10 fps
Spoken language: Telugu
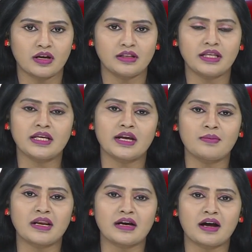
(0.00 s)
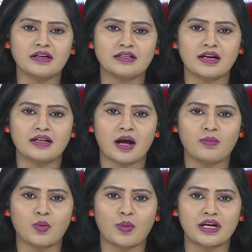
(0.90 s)
దీనికి ఎమ్మెల్యే కాటసాని
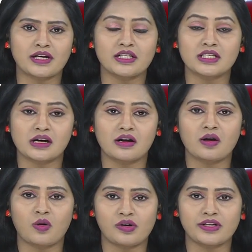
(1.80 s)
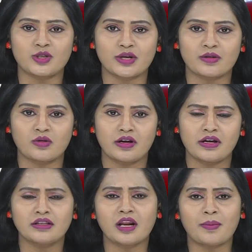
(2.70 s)
రాంభూపాల్ రెడ్డి స్ట్రాంగ్ కౌంటర్ ఇచ్చారు
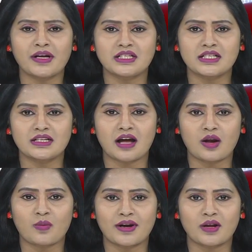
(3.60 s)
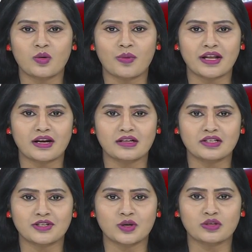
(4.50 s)
తనపై చేసిన ఆరోపణలకు బహిరంగ
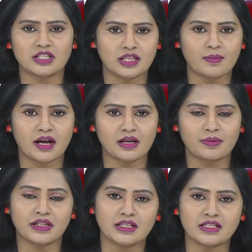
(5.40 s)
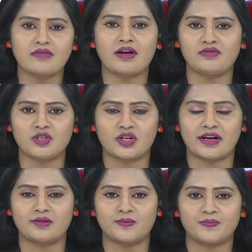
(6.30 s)
చర్చకు సిద్ధమా అని ప్రతి సవాల్ విసిరారు